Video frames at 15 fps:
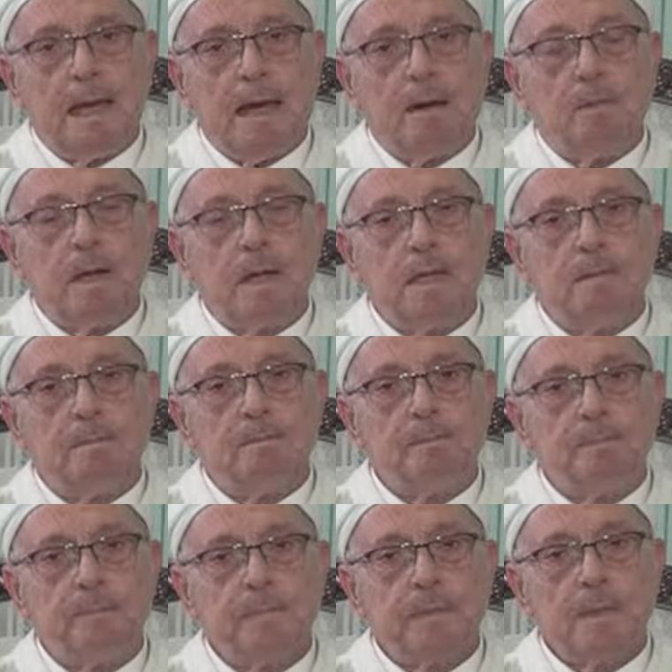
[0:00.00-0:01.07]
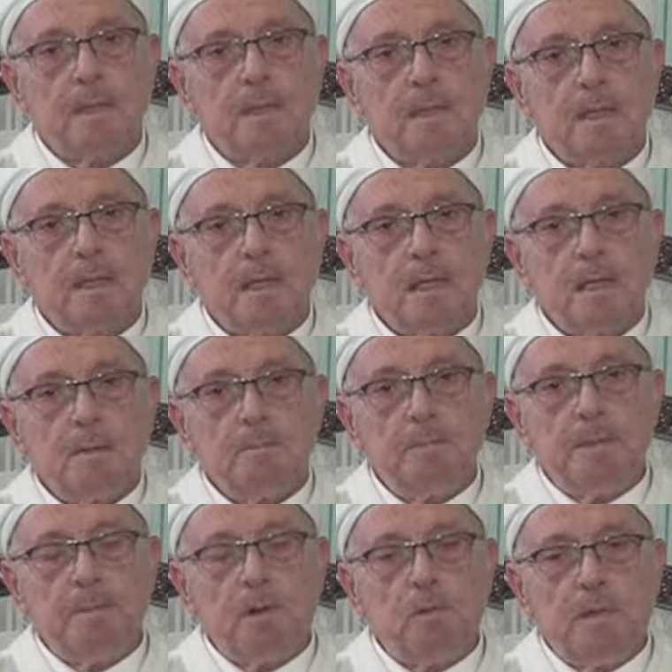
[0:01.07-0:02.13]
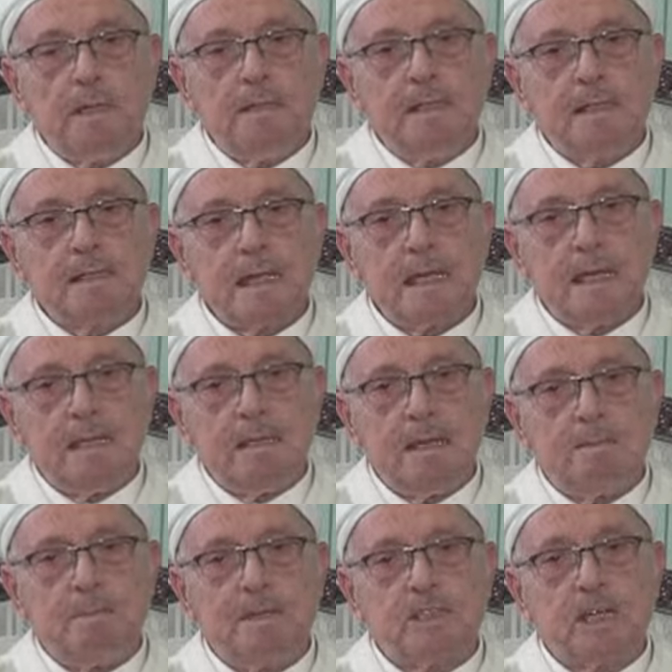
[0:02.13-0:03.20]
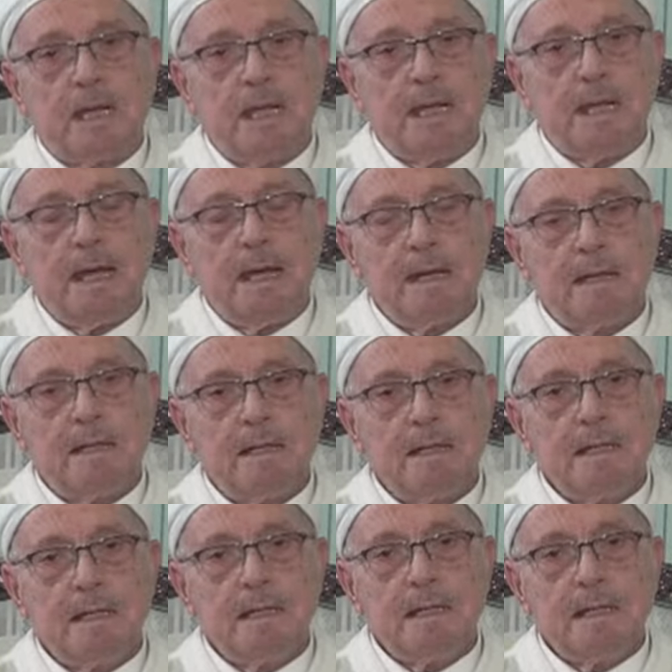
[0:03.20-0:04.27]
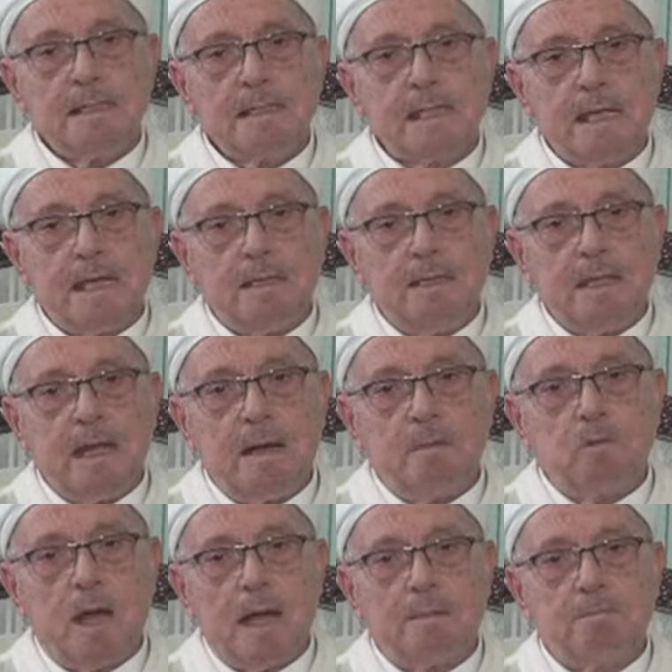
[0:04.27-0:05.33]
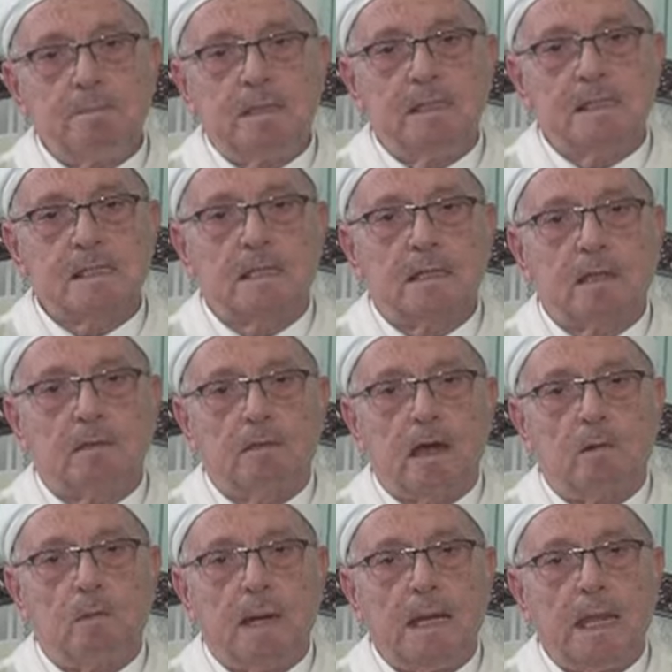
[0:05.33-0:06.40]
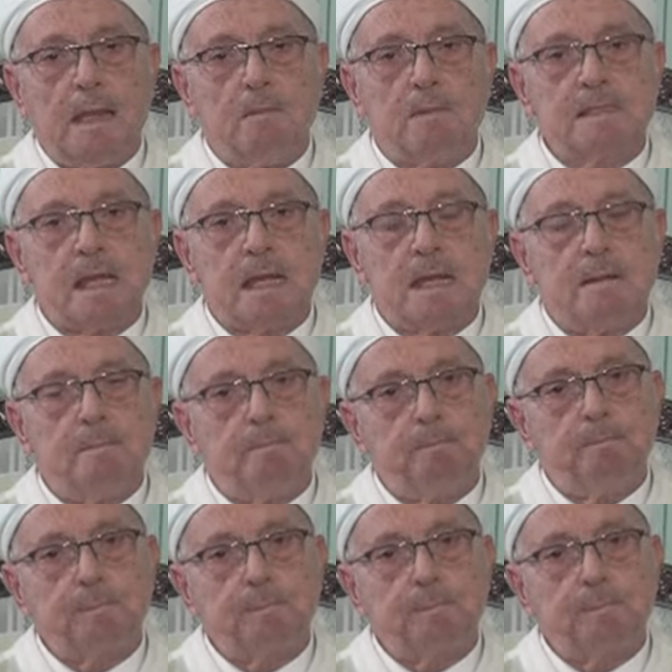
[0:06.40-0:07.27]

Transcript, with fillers: العوالم بمولد سيد البشرية سيدنا محمد صلى الله عليه وسلم